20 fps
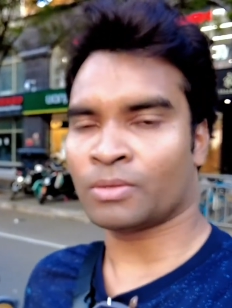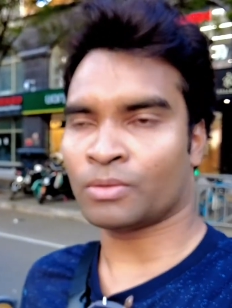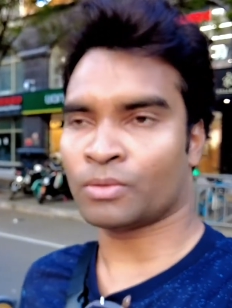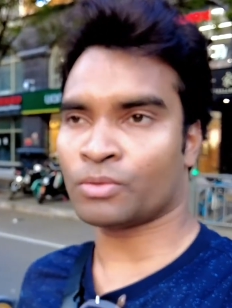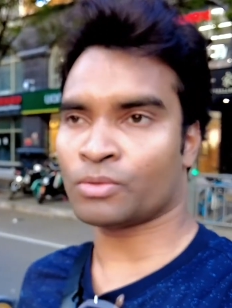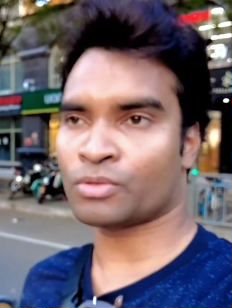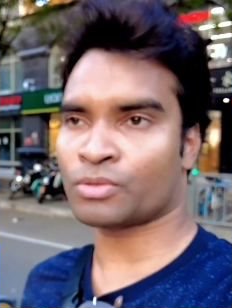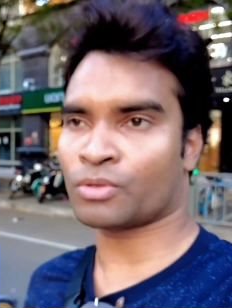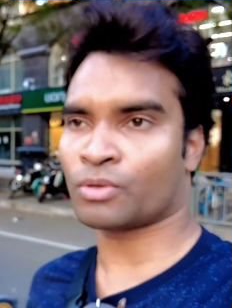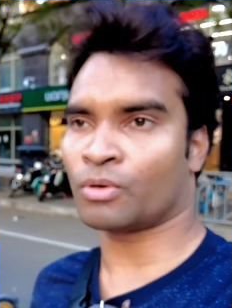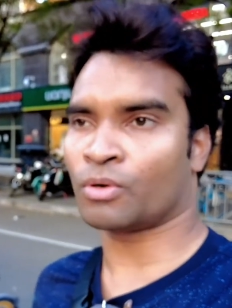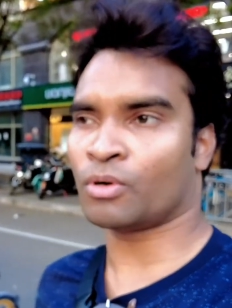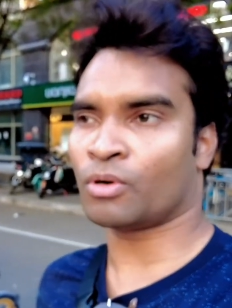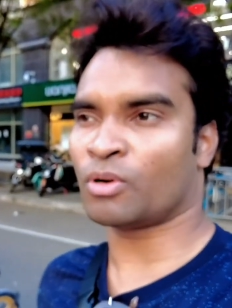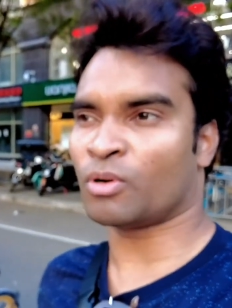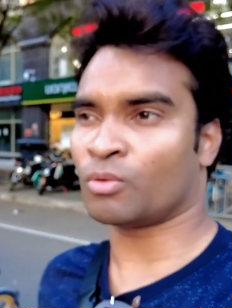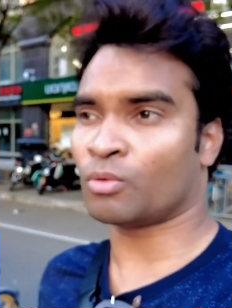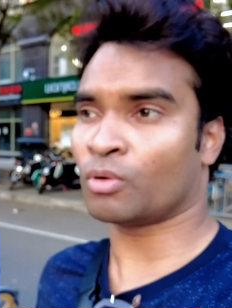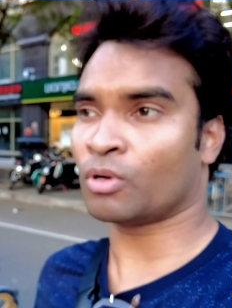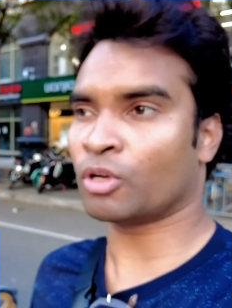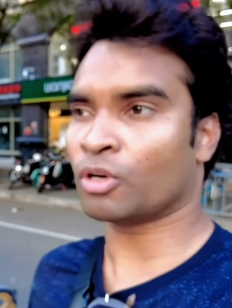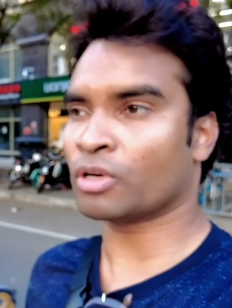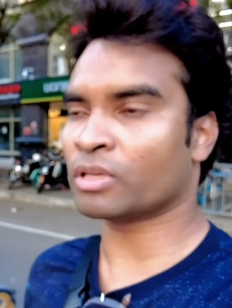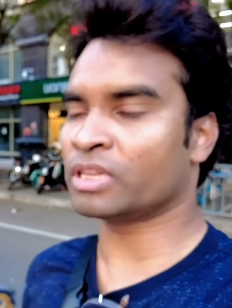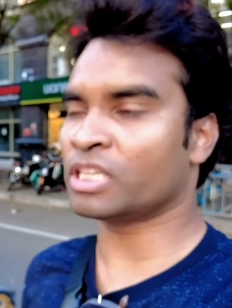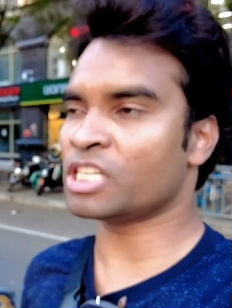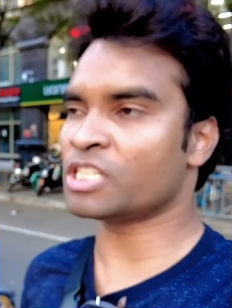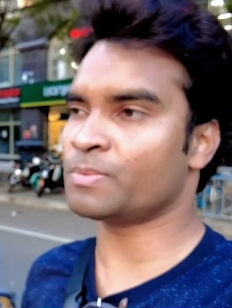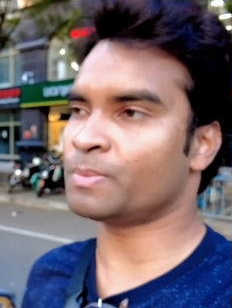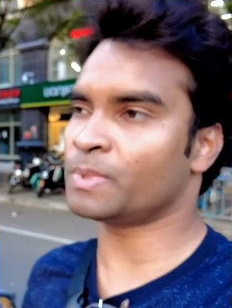तो उसको वो लोग
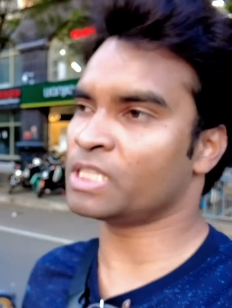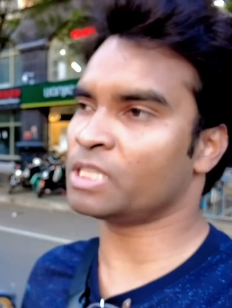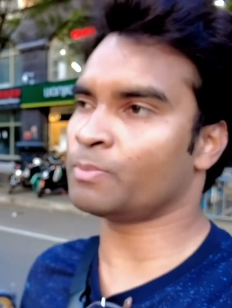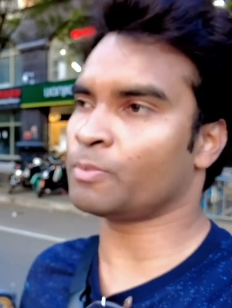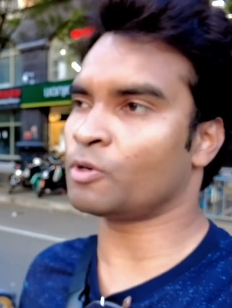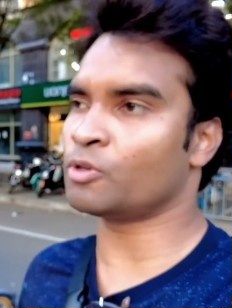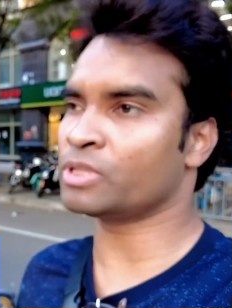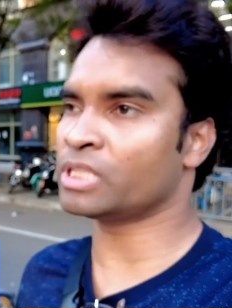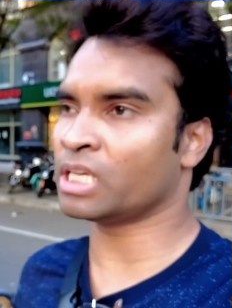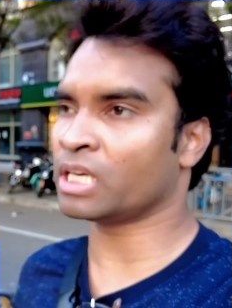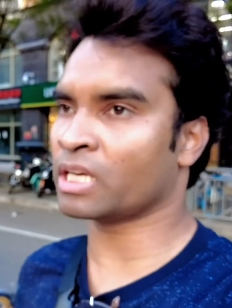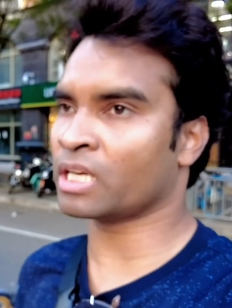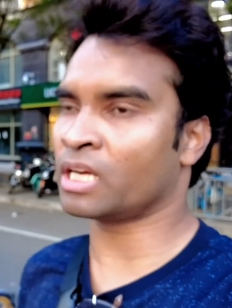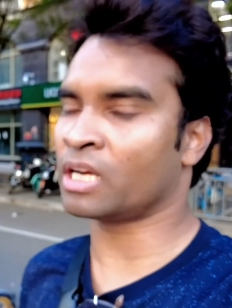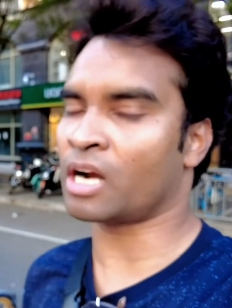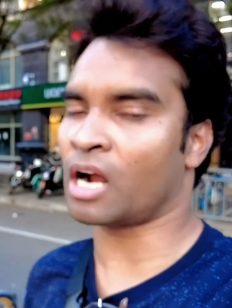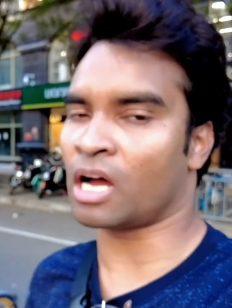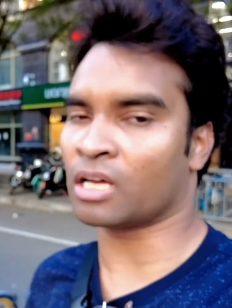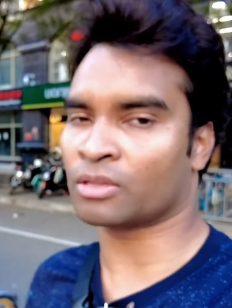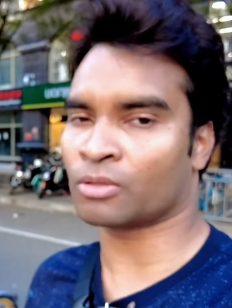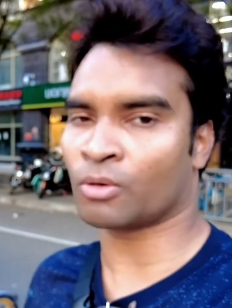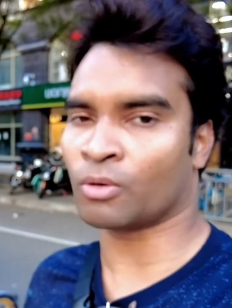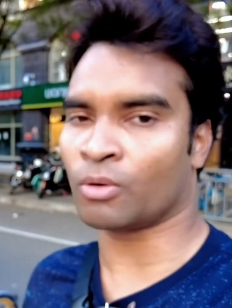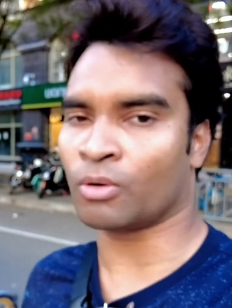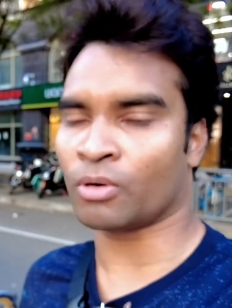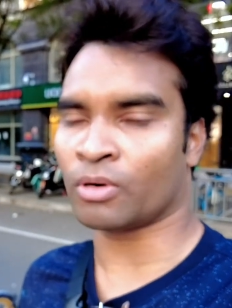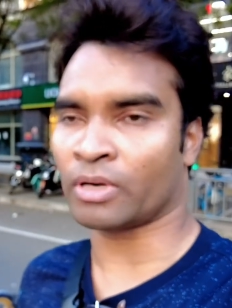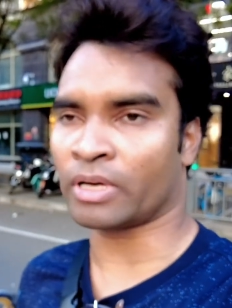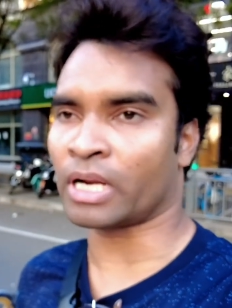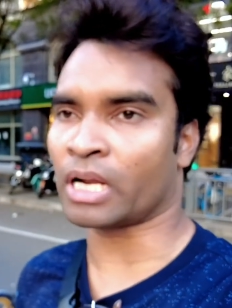10 बजे पहुँचेंगे रात को
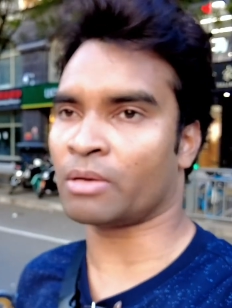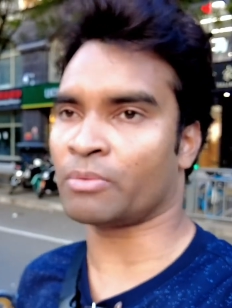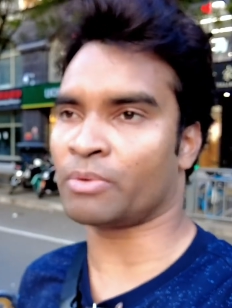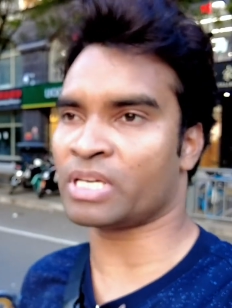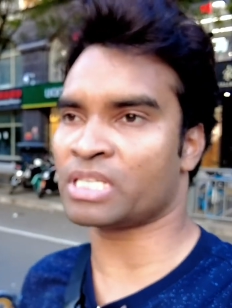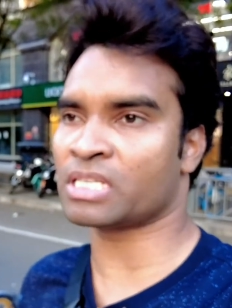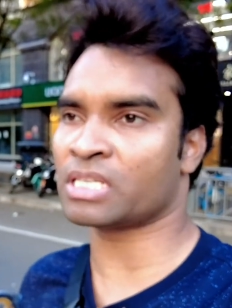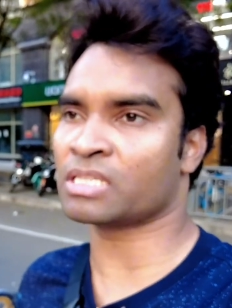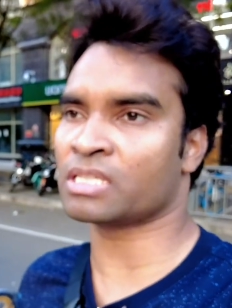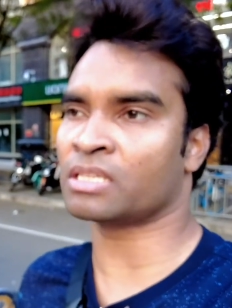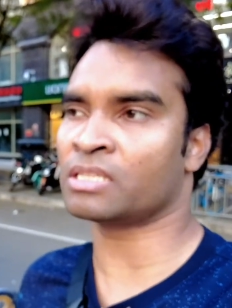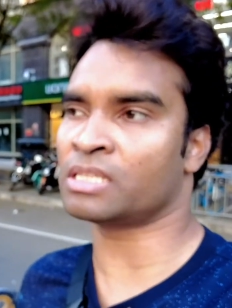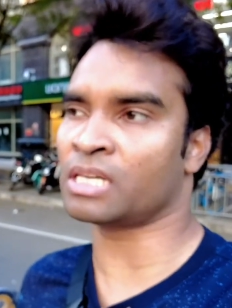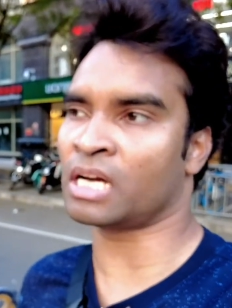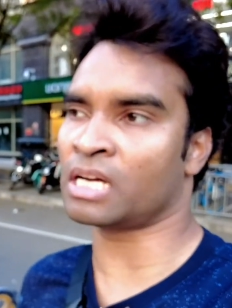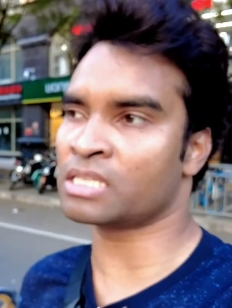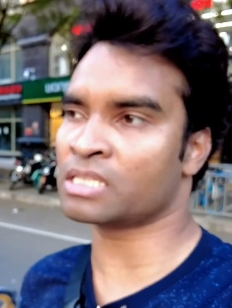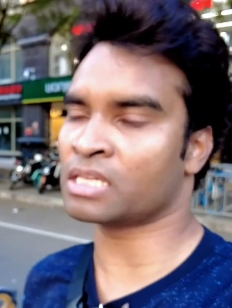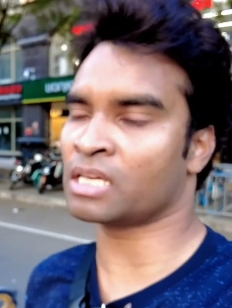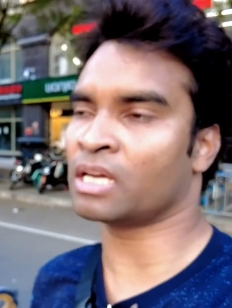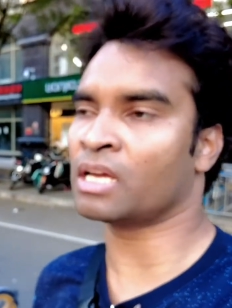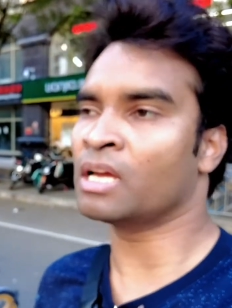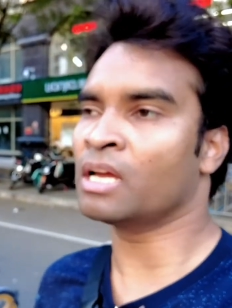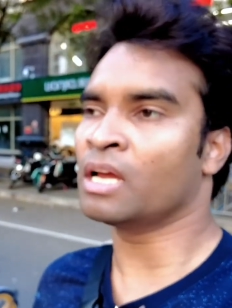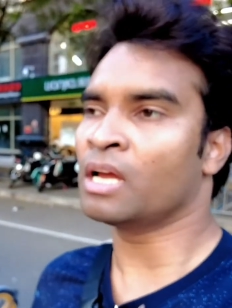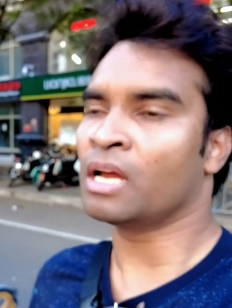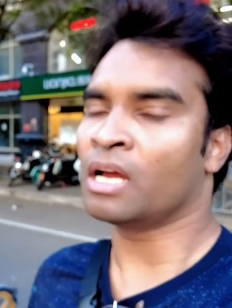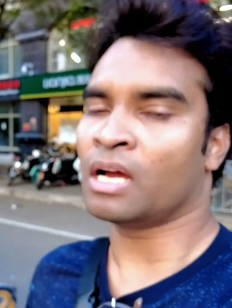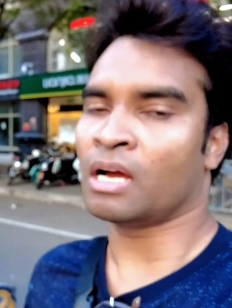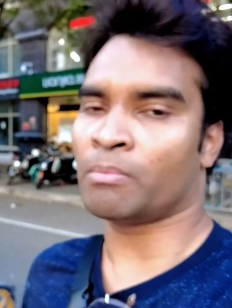रेलवे स्टेशन जहाँ से
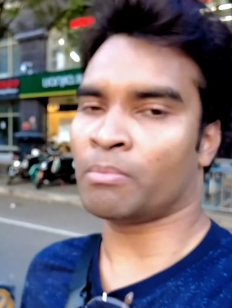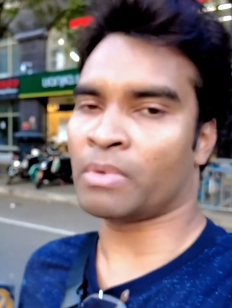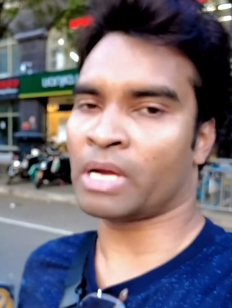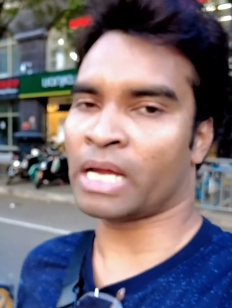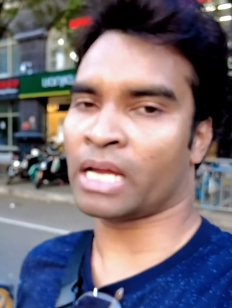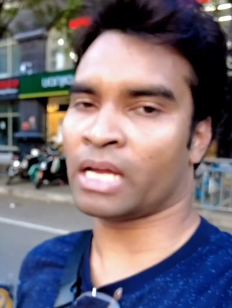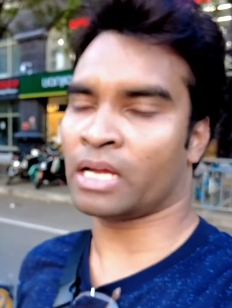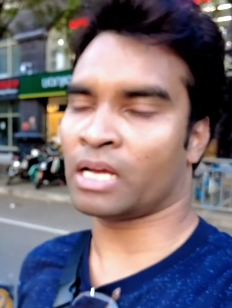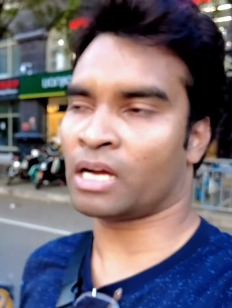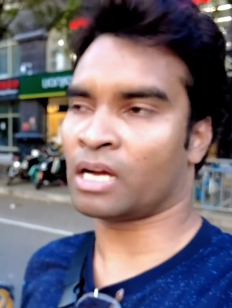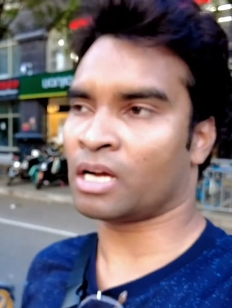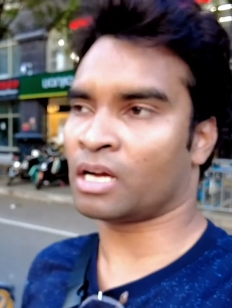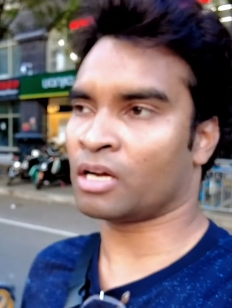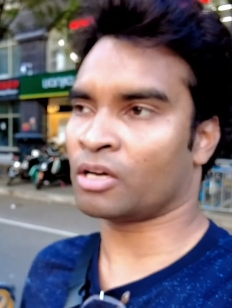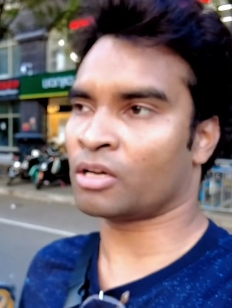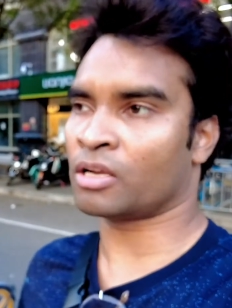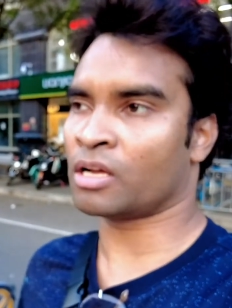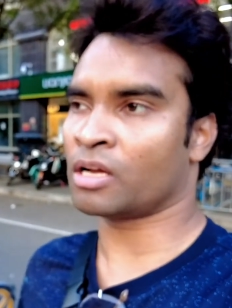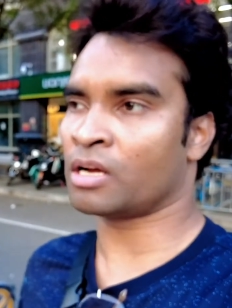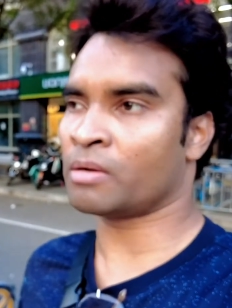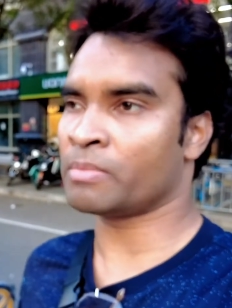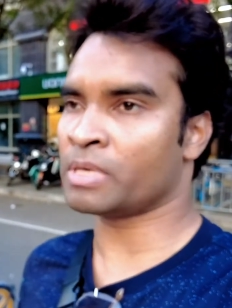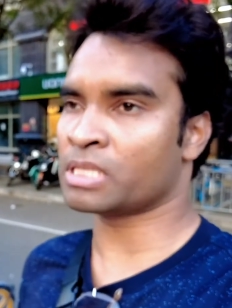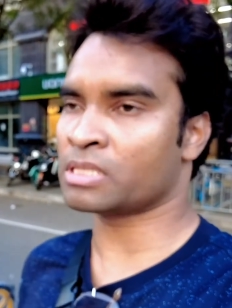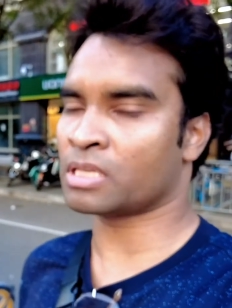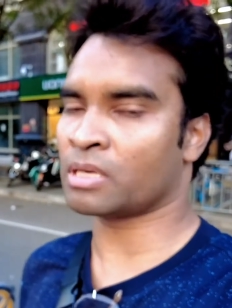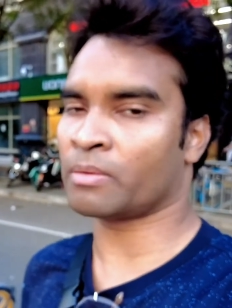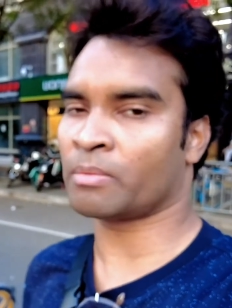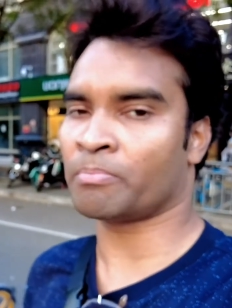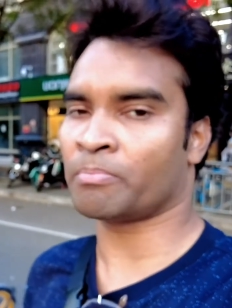मैं हाँ, हमेशा